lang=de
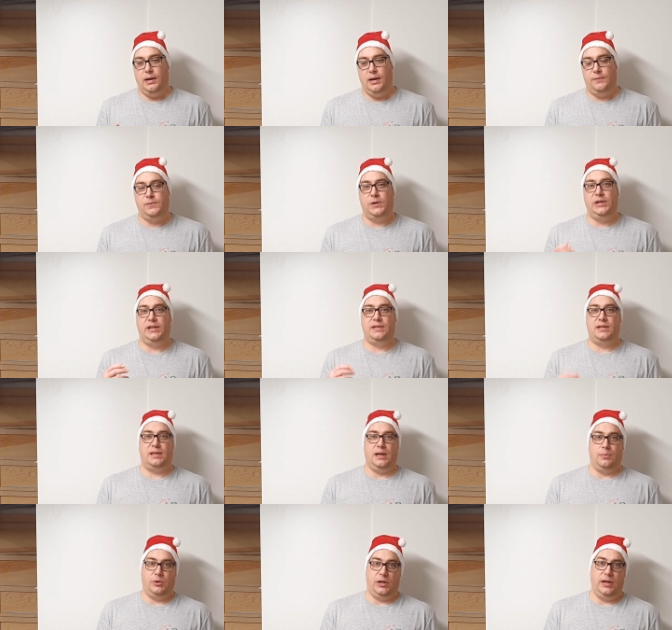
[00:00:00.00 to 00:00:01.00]
Er verliert
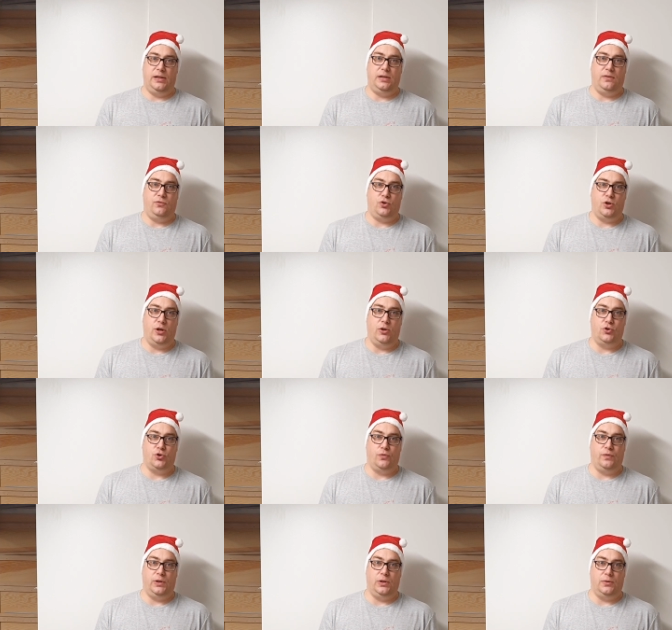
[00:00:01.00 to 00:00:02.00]
sich aber relativ schnell
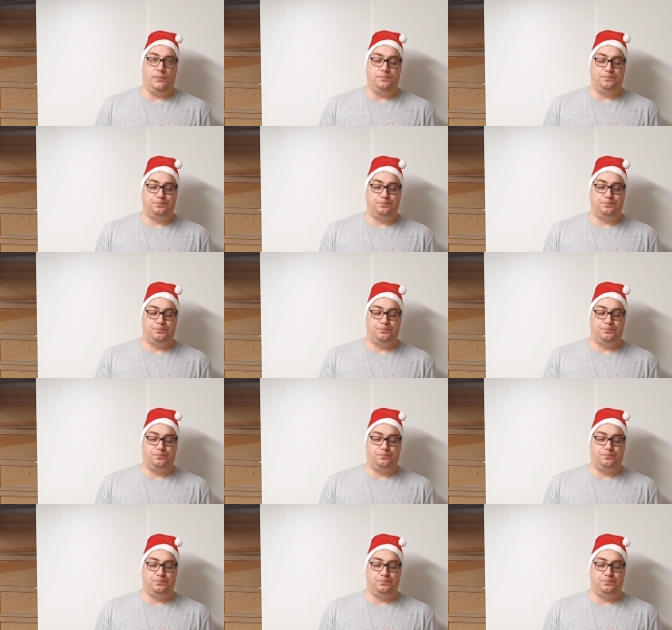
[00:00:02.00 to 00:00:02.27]
schon wieder.